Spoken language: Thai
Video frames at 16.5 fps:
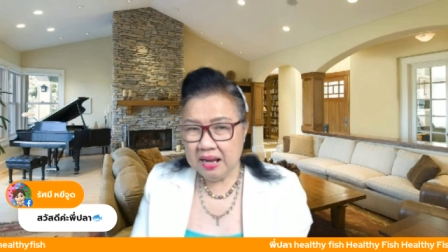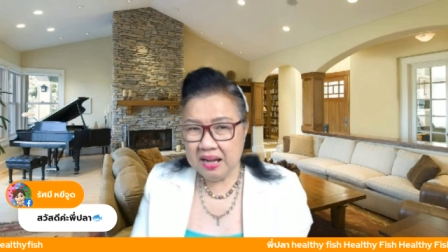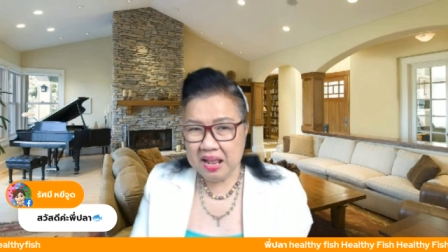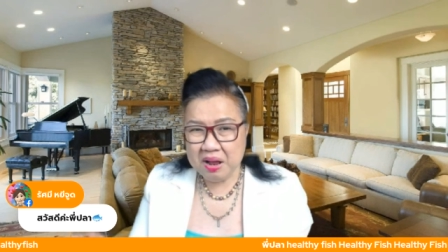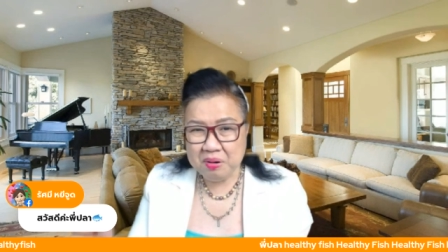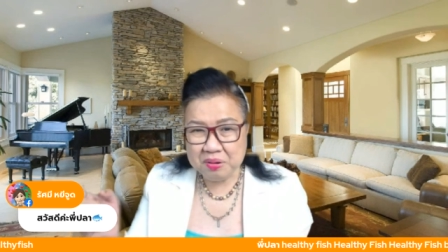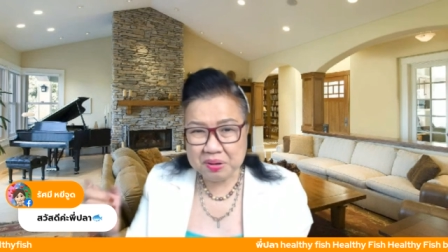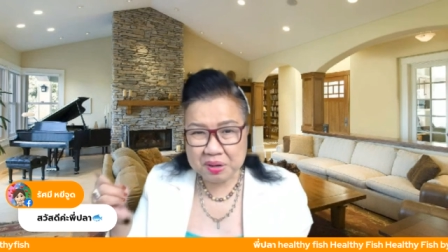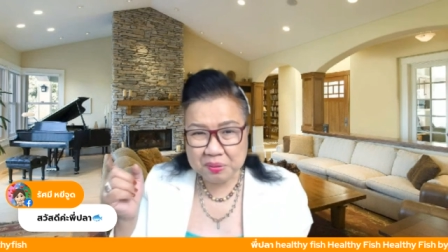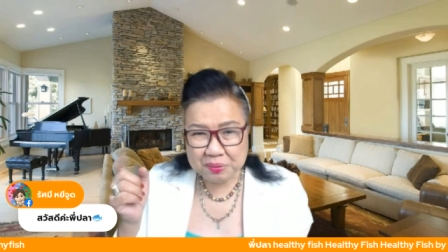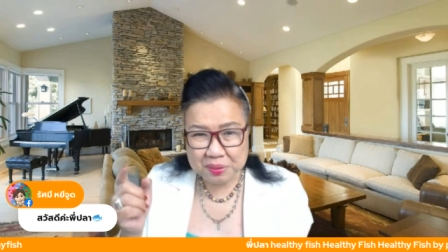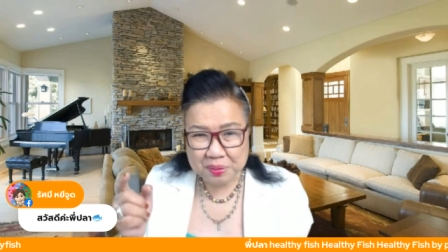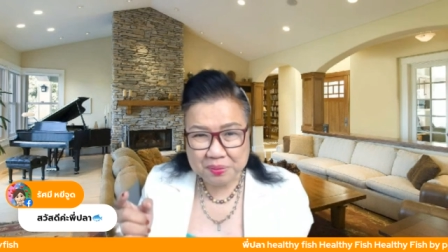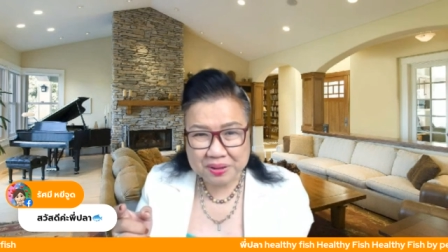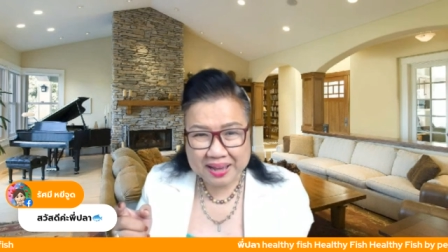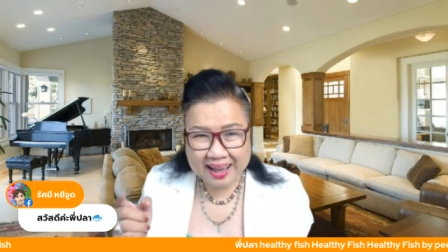แล้วเรา
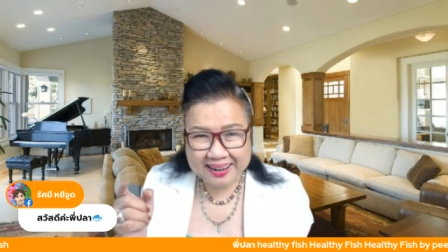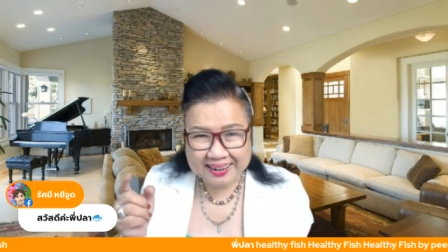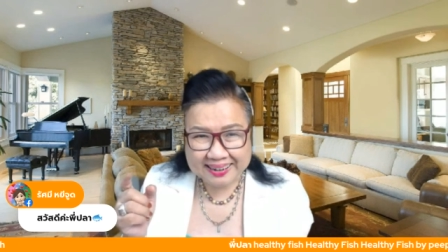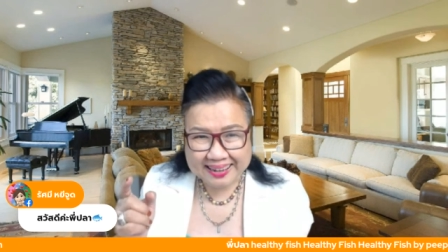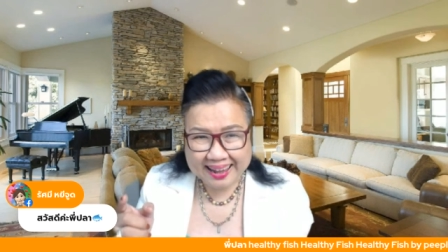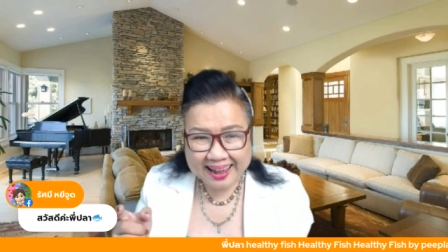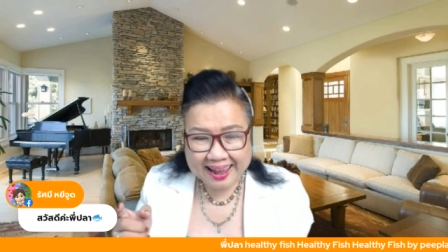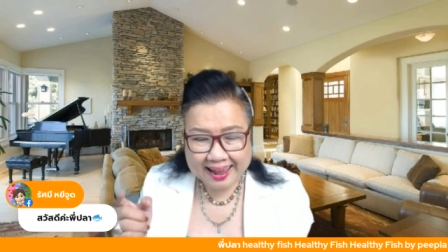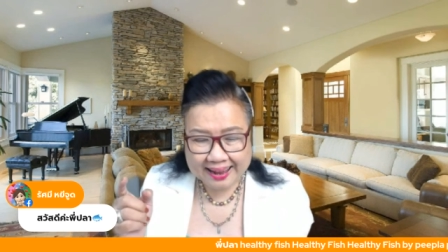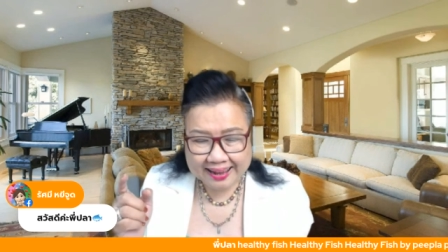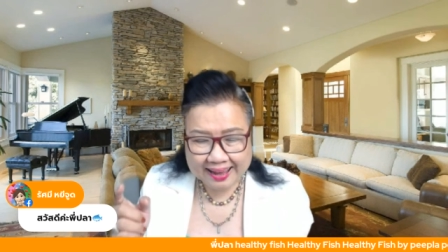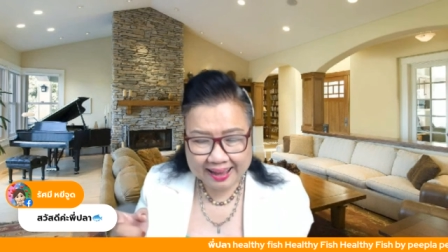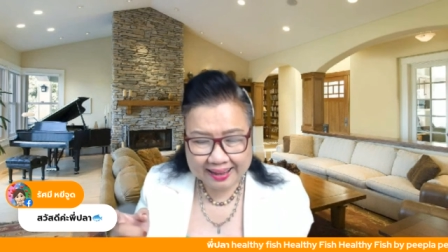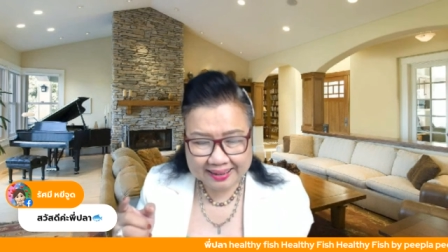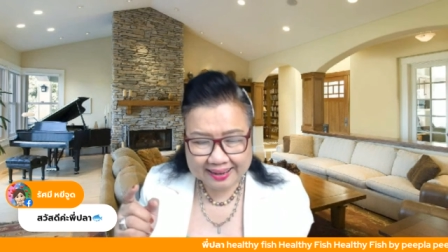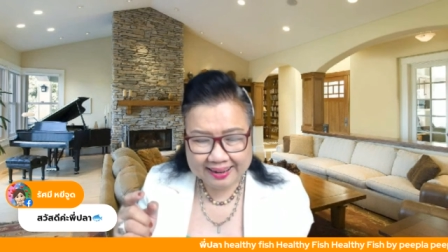ต้องการแก้
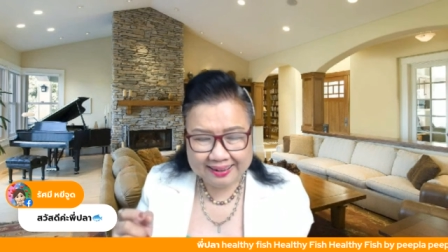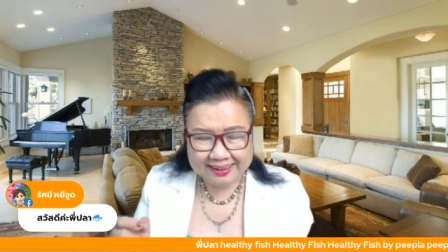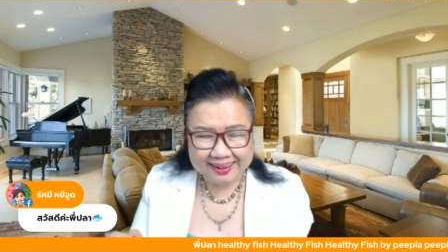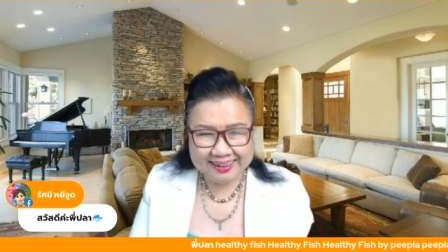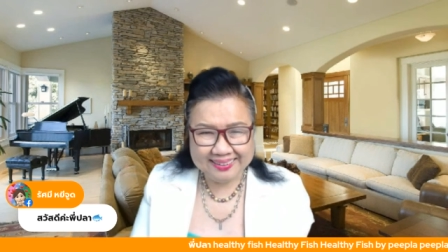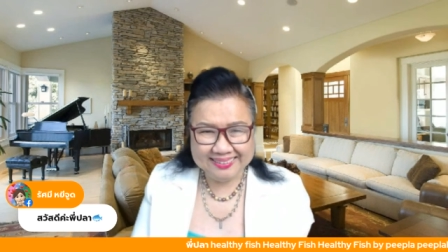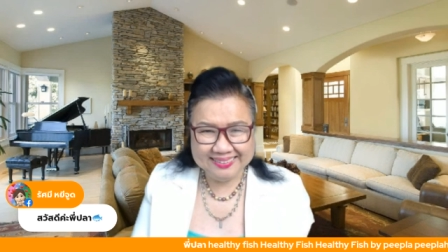ไขอะไร